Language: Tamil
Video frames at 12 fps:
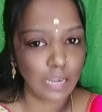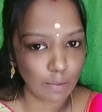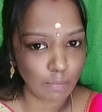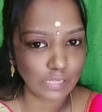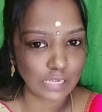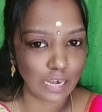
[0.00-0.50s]

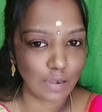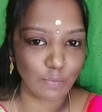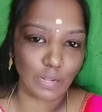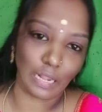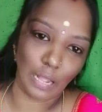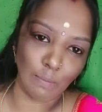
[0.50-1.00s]
நம்ம சேனலை
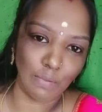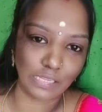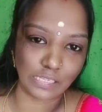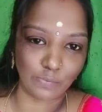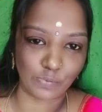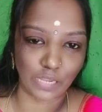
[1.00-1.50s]
மறக்காமல்
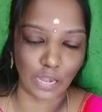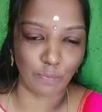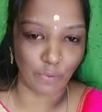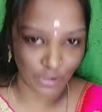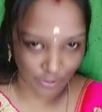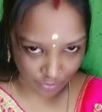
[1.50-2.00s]

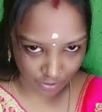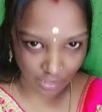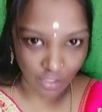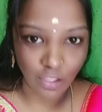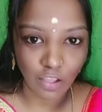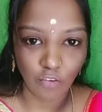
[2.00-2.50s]
சப்ஸ்கிரைப் பண்ணிக்கோங்க
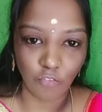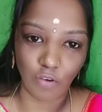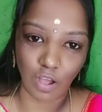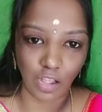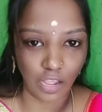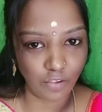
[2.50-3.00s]

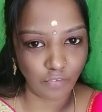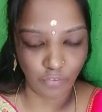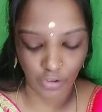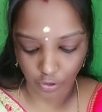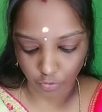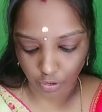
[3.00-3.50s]
வாங்க
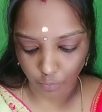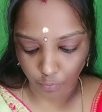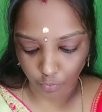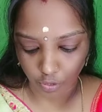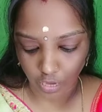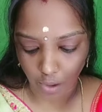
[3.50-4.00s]
வீடியோக்குள்ளே
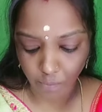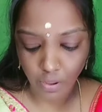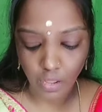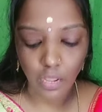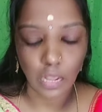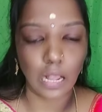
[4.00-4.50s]
போகலாம்
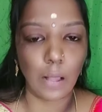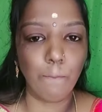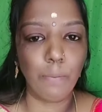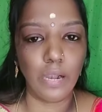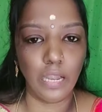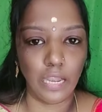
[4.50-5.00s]

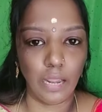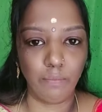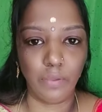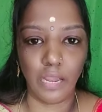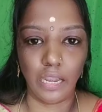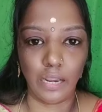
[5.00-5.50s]
கம்பெனி நேம்
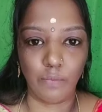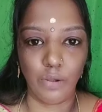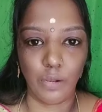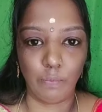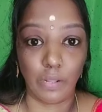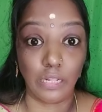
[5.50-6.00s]
என்ன
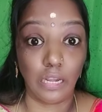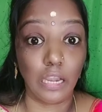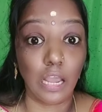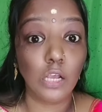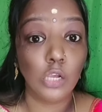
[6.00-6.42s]
அப்படின்னு பார்த்தீங்கன்னா